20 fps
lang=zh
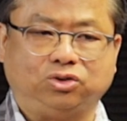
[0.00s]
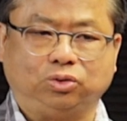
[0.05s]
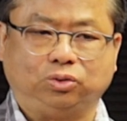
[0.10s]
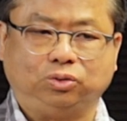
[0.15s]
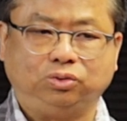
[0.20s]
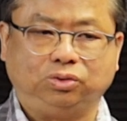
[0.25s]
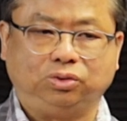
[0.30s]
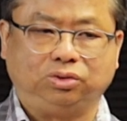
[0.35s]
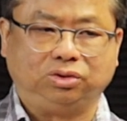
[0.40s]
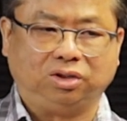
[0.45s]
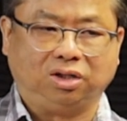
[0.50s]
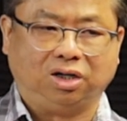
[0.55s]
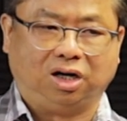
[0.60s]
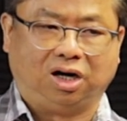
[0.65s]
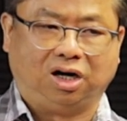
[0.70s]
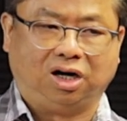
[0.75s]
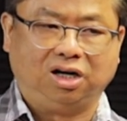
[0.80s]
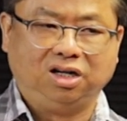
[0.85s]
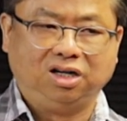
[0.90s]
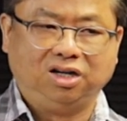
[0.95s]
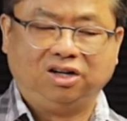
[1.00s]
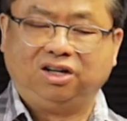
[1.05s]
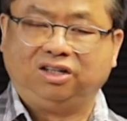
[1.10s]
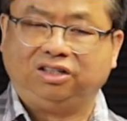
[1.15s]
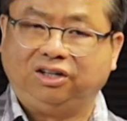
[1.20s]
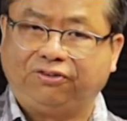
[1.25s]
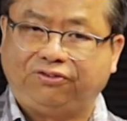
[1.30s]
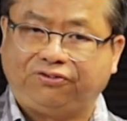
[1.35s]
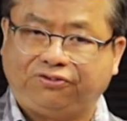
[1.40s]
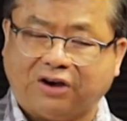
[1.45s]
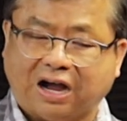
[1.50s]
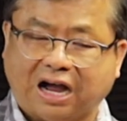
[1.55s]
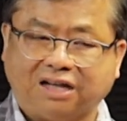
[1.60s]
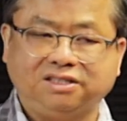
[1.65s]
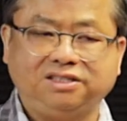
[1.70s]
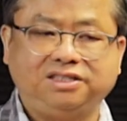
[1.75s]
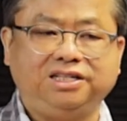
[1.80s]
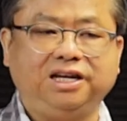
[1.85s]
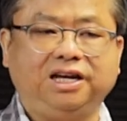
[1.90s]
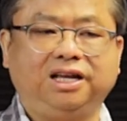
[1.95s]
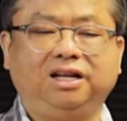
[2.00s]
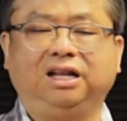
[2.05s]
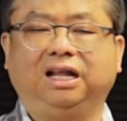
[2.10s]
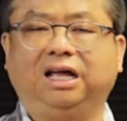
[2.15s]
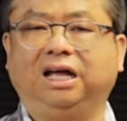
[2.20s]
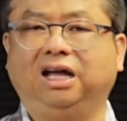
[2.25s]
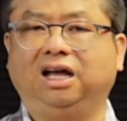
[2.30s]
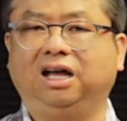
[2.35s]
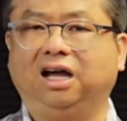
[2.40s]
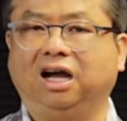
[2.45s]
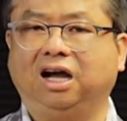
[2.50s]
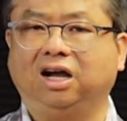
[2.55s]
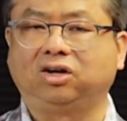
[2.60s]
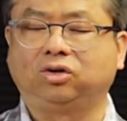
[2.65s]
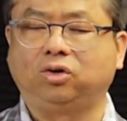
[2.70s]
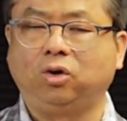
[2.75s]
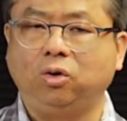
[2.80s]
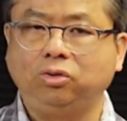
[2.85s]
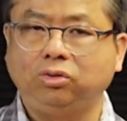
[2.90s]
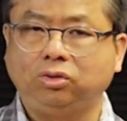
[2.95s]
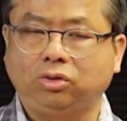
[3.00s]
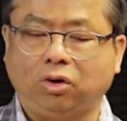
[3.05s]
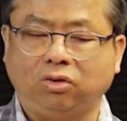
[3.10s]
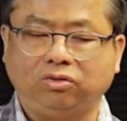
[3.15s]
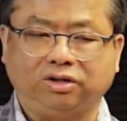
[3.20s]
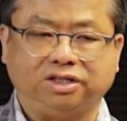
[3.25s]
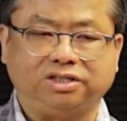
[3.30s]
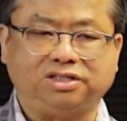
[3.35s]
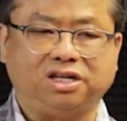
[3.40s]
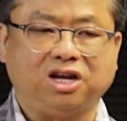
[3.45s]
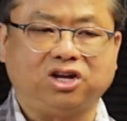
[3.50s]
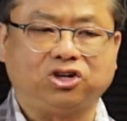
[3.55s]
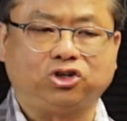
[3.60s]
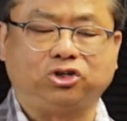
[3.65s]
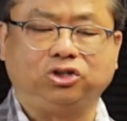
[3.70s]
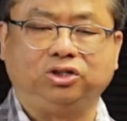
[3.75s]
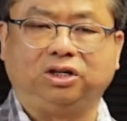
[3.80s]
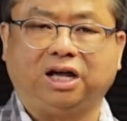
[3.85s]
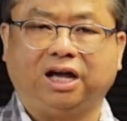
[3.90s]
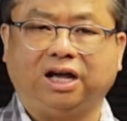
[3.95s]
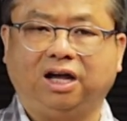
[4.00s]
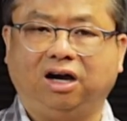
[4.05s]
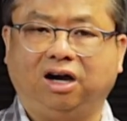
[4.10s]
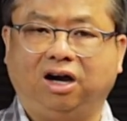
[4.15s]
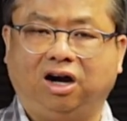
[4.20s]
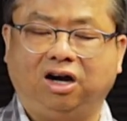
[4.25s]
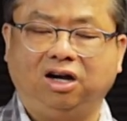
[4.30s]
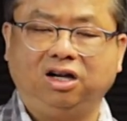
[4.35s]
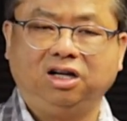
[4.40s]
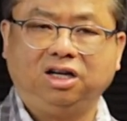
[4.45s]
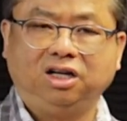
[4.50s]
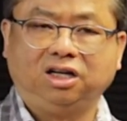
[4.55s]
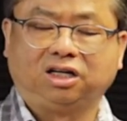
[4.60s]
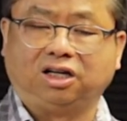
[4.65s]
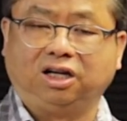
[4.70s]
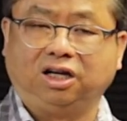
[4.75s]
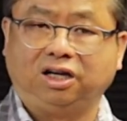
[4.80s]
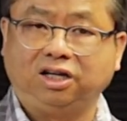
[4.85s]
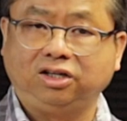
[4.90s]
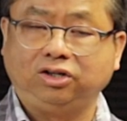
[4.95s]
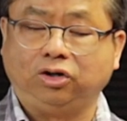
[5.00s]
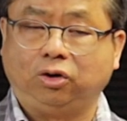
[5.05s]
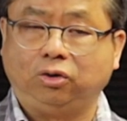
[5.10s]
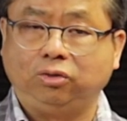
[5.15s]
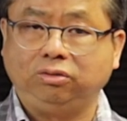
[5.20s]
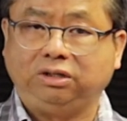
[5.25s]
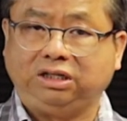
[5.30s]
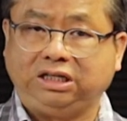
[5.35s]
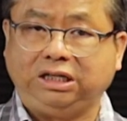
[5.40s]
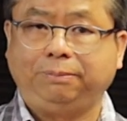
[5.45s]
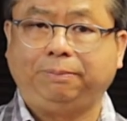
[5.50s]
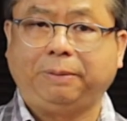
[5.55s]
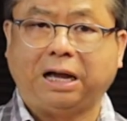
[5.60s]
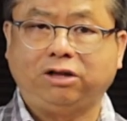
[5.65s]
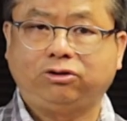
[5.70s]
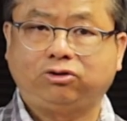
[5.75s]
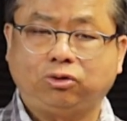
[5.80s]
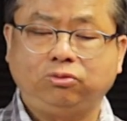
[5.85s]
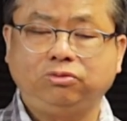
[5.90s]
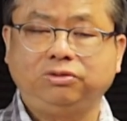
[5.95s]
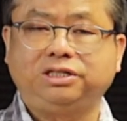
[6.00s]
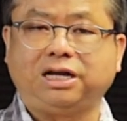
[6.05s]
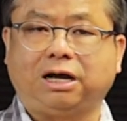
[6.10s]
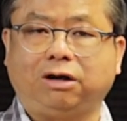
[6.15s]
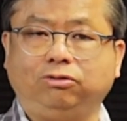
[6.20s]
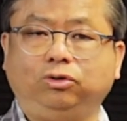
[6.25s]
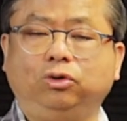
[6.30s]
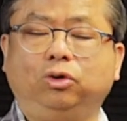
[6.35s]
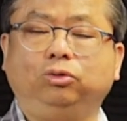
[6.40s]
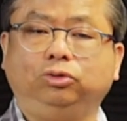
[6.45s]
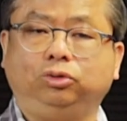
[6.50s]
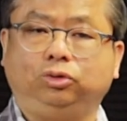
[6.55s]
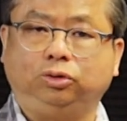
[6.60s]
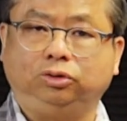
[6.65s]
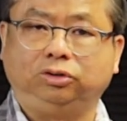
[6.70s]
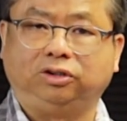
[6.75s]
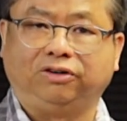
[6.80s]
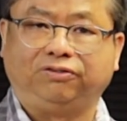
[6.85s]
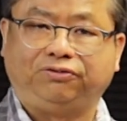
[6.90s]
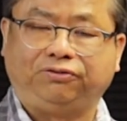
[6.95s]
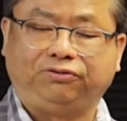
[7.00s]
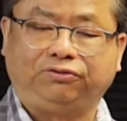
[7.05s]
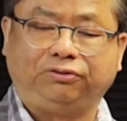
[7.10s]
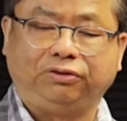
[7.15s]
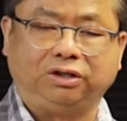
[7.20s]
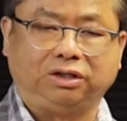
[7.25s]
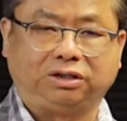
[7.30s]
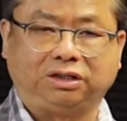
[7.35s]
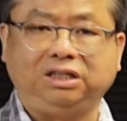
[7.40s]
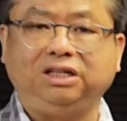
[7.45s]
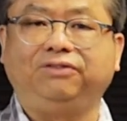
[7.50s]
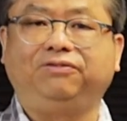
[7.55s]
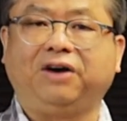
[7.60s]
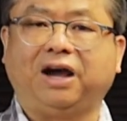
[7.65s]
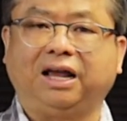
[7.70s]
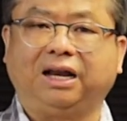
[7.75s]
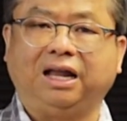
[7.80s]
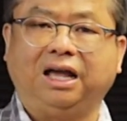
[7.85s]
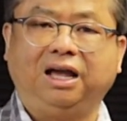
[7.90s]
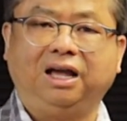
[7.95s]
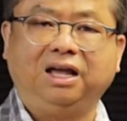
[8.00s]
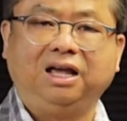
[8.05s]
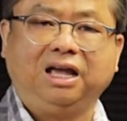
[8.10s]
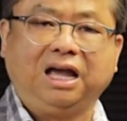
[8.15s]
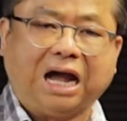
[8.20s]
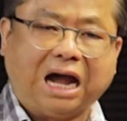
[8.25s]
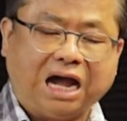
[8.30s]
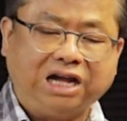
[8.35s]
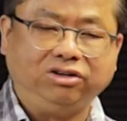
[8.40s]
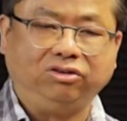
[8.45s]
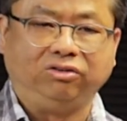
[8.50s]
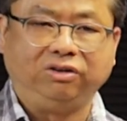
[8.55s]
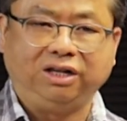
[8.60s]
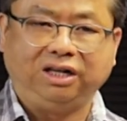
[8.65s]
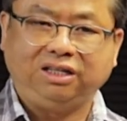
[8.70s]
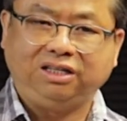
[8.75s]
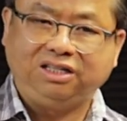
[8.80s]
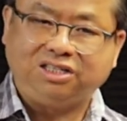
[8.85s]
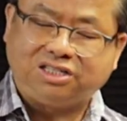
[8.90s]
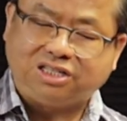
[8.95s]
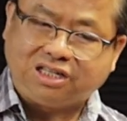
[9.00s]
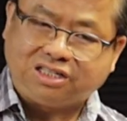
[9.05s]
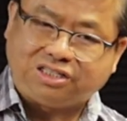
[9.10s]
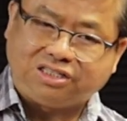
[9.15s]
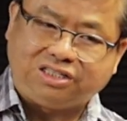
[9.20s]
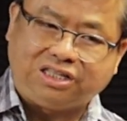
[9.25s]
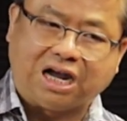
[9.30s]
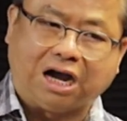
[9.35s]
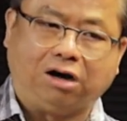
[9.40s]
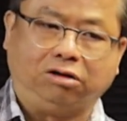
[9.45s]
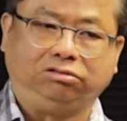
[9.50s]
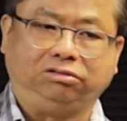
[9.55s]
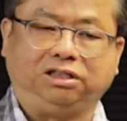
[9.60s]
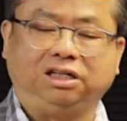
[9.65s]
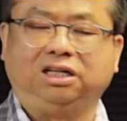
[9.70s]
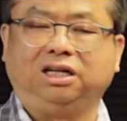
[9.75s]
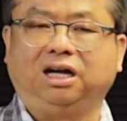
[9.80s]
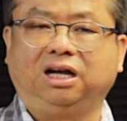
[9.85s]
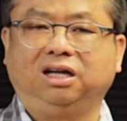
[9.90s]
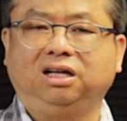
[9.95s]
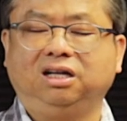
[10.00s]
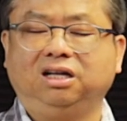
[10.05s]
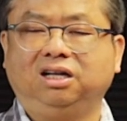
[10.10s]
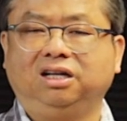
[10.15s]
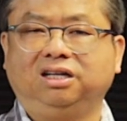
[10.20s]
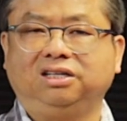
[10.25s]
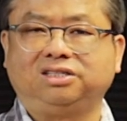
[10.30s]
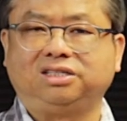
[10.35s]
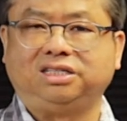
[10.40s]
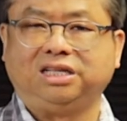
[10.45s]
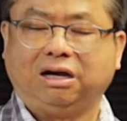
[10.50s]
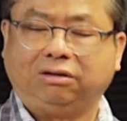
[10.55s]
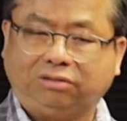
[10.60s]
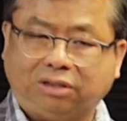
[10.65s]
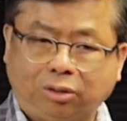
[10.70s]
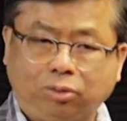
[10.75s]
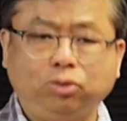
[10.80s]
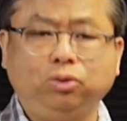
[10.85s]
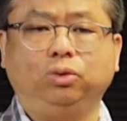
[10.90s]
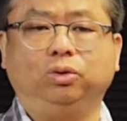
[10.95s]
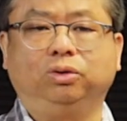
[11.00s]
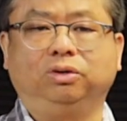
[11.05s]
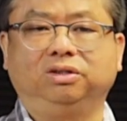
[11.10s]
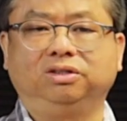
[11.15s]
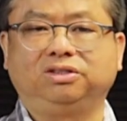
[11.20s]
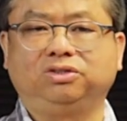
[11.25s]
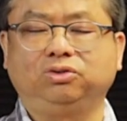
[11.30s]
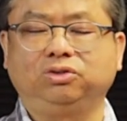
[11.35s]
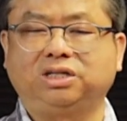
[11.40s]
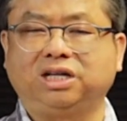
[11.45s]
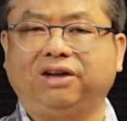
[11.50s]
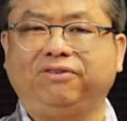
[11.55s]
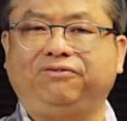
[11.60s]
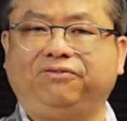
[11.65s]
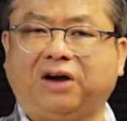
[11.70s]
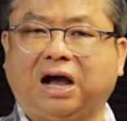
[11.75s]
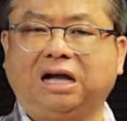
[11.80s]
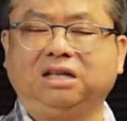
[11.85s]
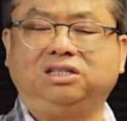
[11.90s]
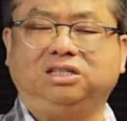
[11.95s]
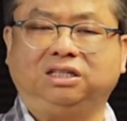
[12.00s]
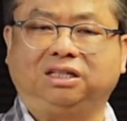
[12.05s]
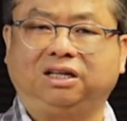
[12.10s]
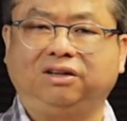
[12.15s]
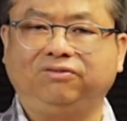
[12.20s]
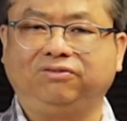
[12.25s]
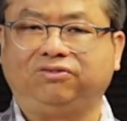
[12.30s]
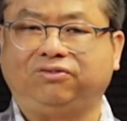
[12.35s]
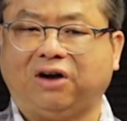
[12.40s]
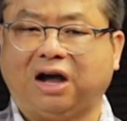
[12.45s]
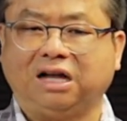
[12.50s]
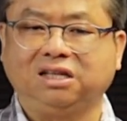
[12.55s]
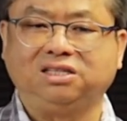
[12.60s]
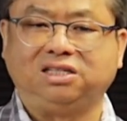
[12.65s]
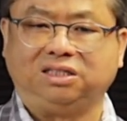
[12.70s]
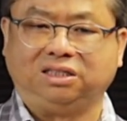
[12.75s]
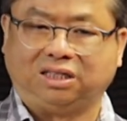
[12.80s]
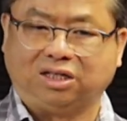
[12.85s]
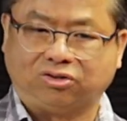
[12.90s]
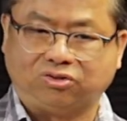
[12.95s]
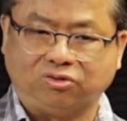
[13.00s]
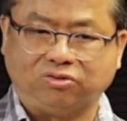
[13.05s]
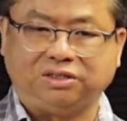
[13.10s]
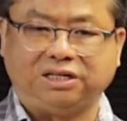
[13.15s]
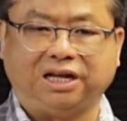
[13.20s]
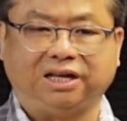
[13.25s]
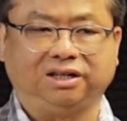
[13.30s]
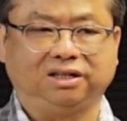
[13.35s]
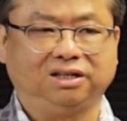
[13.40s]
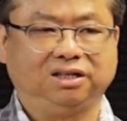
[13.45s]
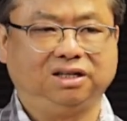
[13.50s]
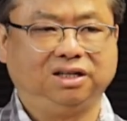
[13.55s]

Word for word: 筑物哦，有房间了啊，公共的设施了哦，可能有礼拜宗教用途的呃地方了，还有呢一些小的小的路。 就在房子跟房子的中间，